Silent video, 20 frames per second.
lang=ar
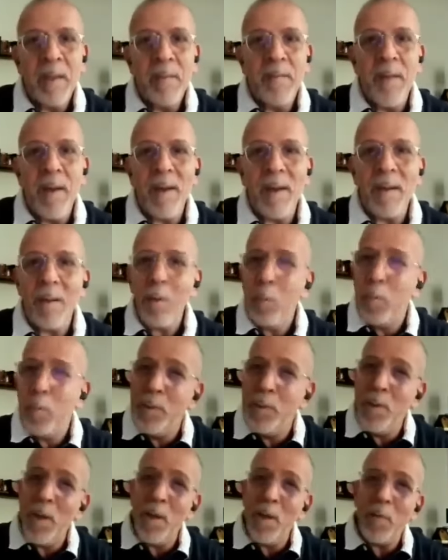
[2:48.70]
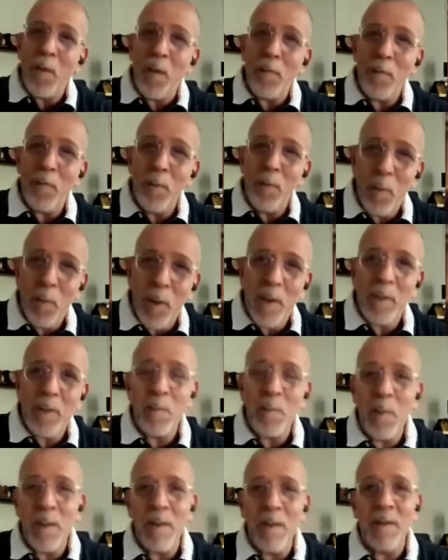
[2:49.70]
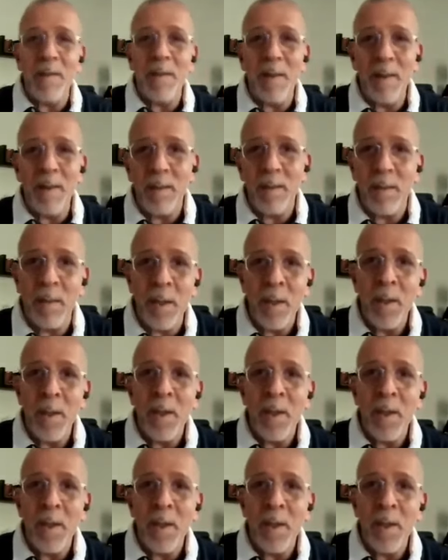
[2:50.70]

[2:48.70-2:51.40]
فقال بزاف حفيدي علاش علاش